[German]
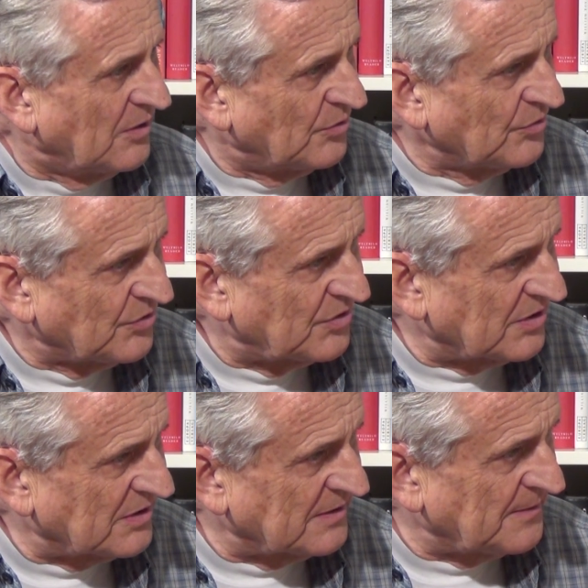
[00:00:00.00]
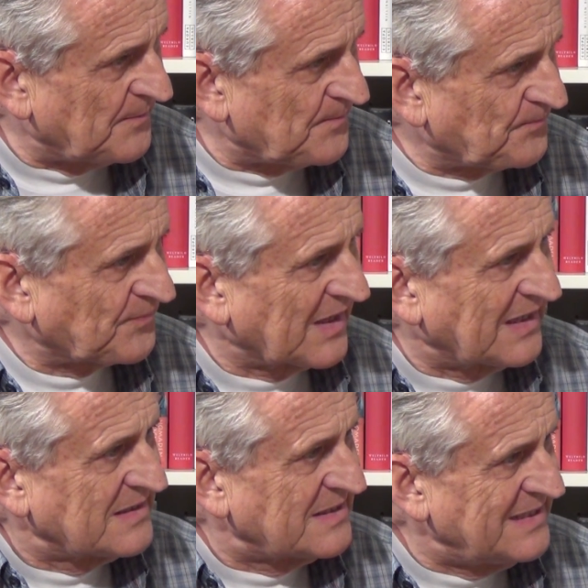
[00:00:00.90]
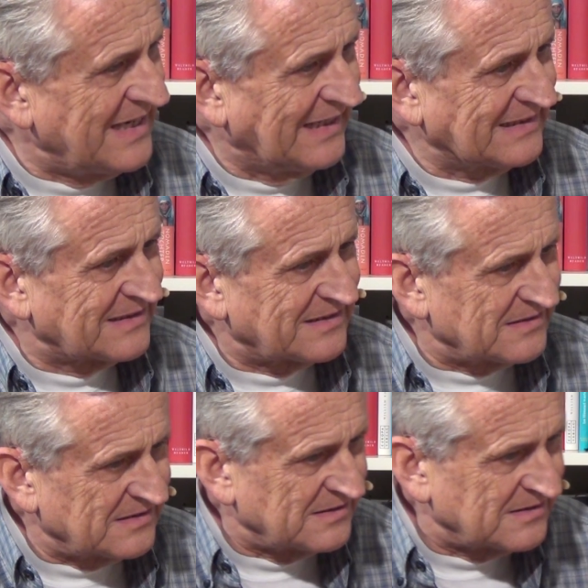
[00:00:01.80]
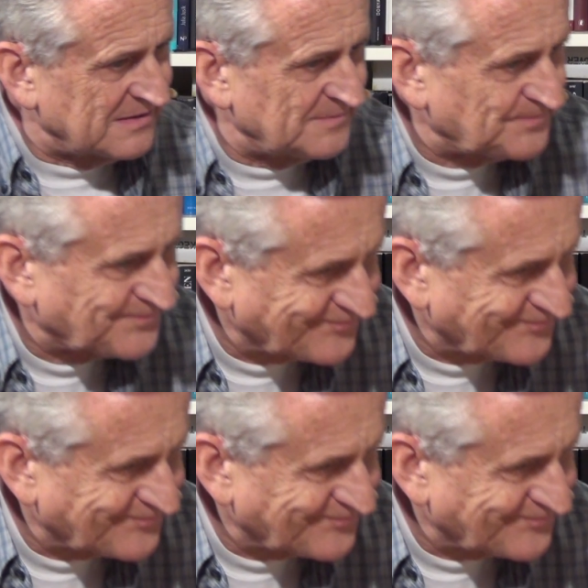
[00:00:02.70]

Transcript: und äh, sie hat äh,